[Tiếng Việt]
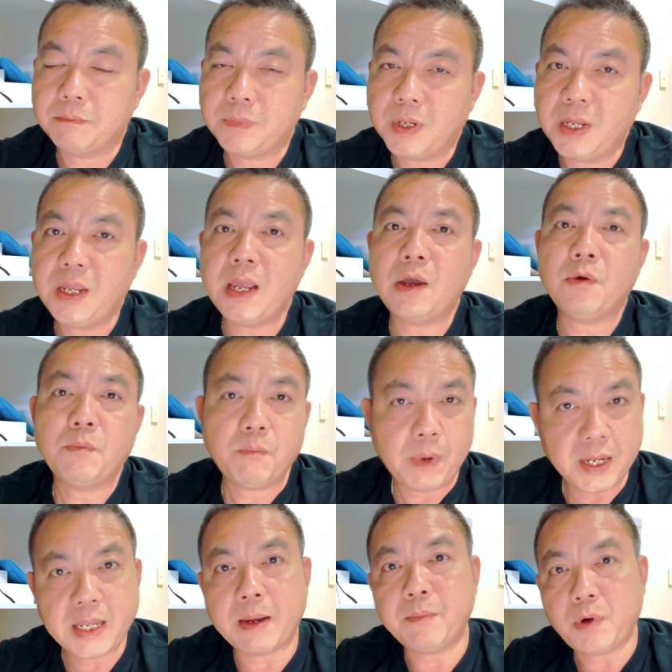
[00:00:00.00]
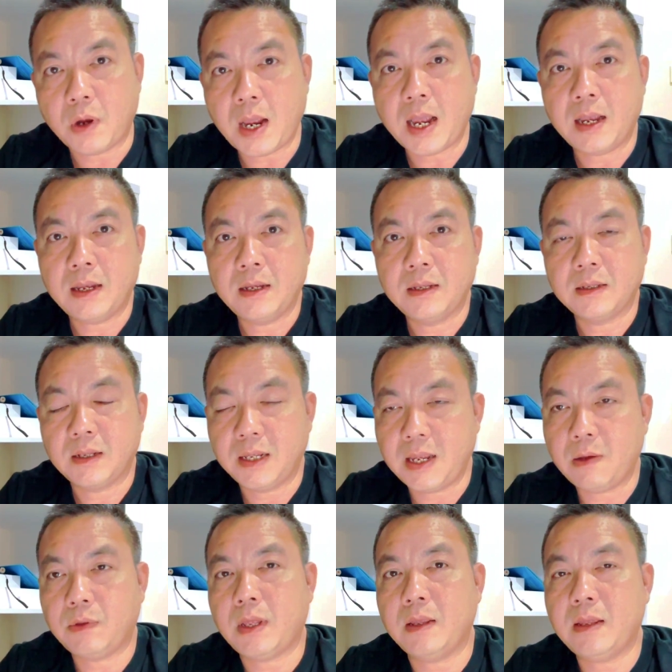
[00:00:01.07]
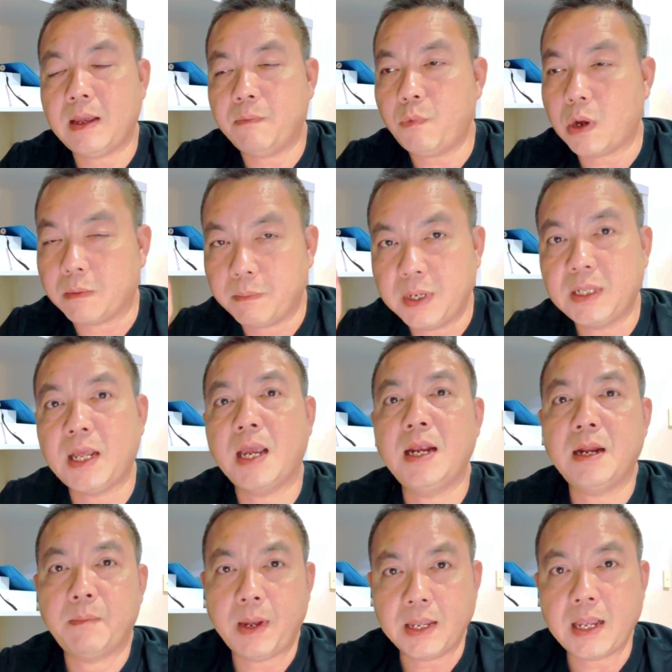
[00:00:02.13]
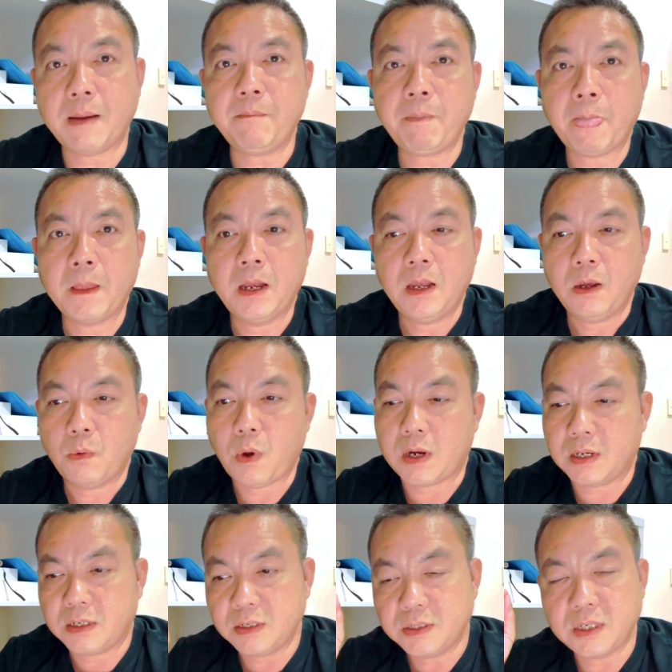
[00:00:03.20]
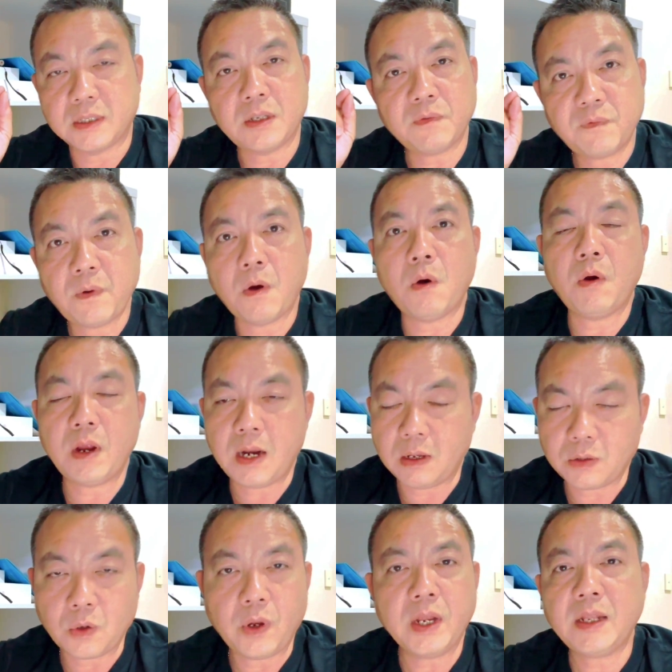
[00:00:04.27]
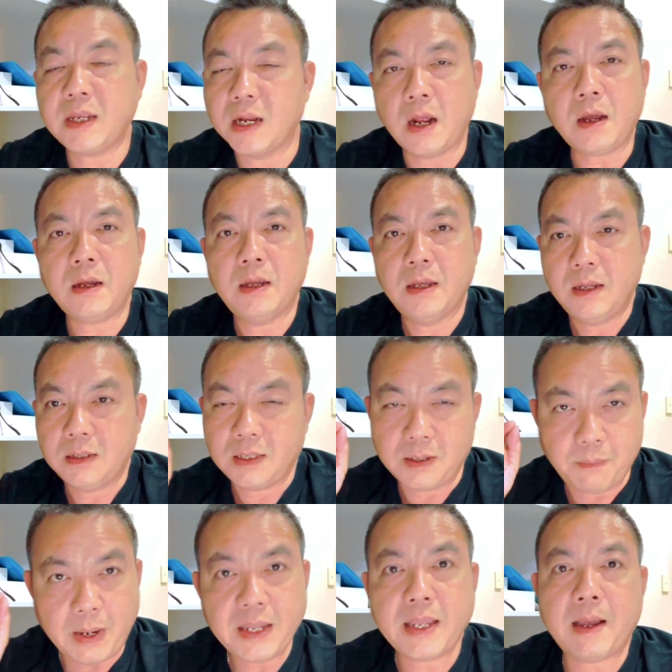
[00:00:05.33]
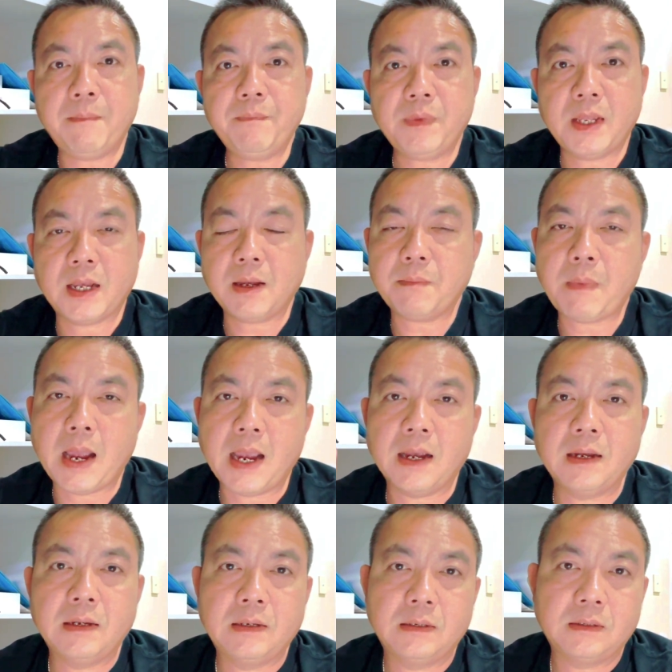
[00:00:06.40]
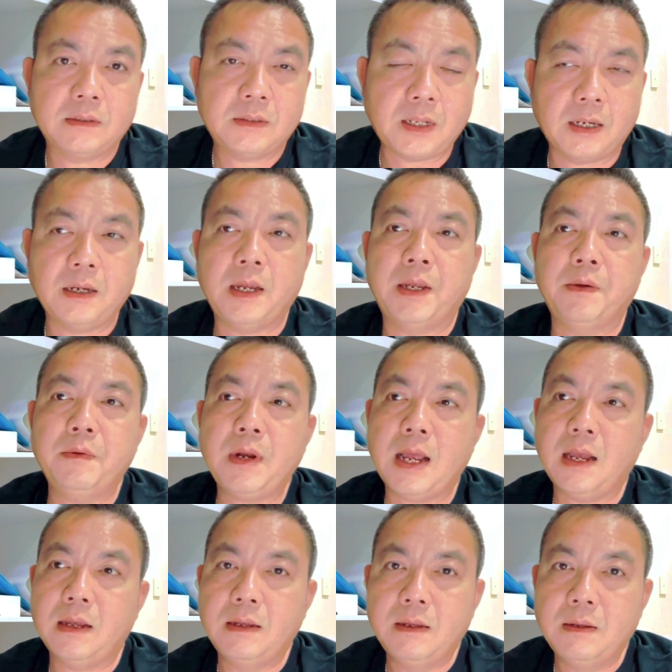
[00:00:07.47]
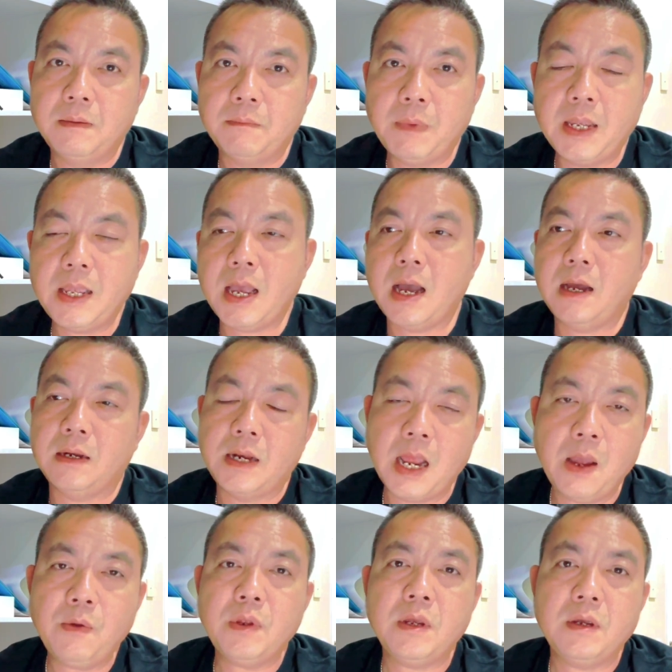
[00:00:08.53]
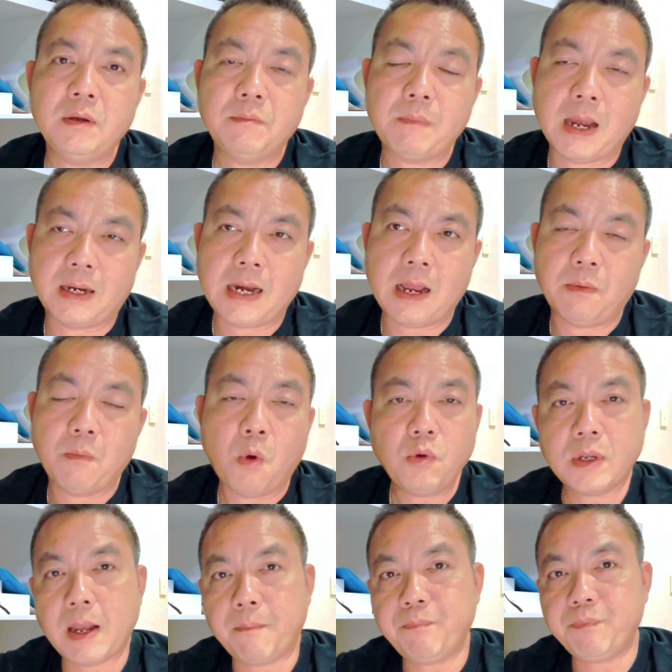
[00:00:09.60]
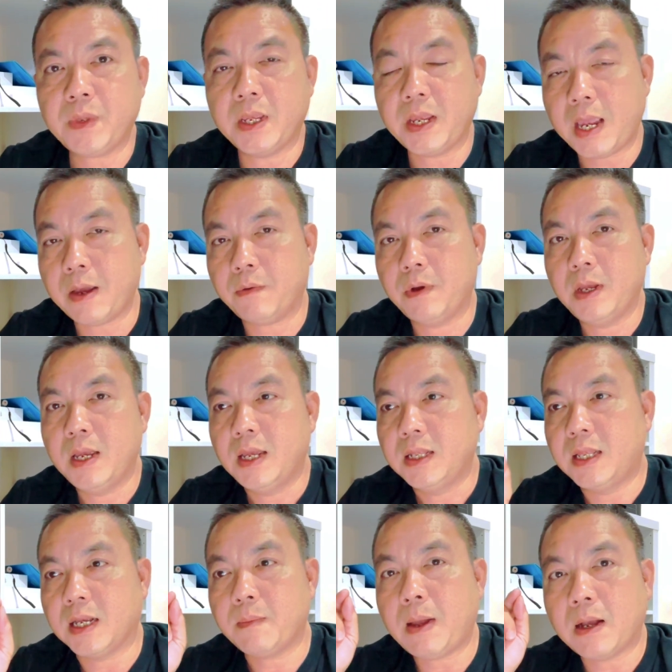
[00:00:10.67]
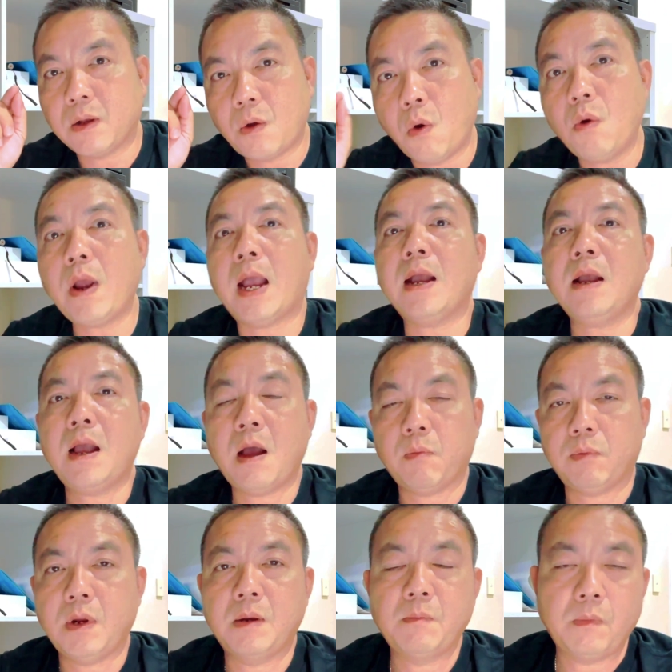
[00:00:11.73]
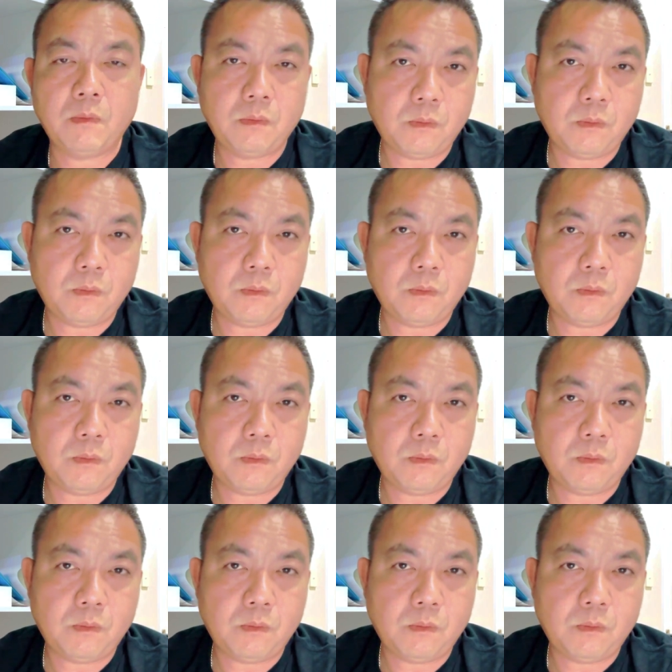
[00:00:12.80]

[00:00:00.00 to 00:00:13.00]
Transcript: IELTS mấy chấm rồi ha, IELTS mấy chấm hoặc PTE là mấy chấm, hoặc là chương trình TOEFL hay là TOEIC gì đó thì mấy chấm, thì các bạn tự hiểu là bây giờ nếu như bạn nào 4 chấm IELTS thì các bạn cố gắng học lên